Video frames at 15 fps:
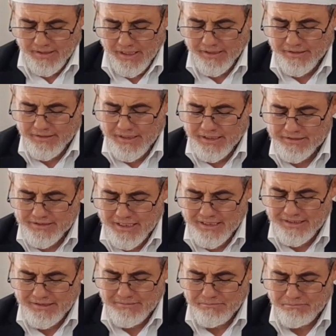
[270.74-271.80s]

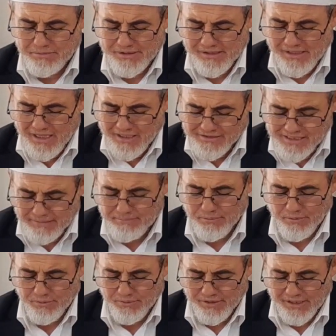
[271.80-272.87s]
Allah'tan bir gazap
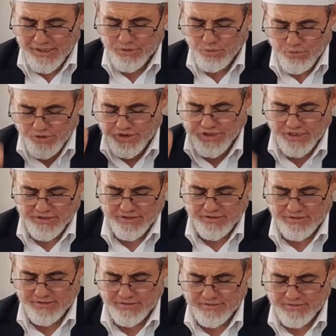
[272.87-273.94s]
onlara
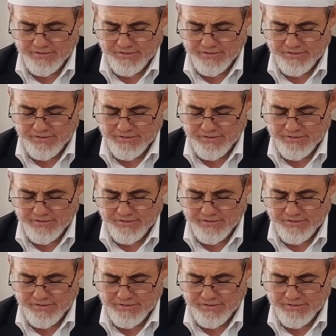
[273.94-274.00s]
dokunacaktır.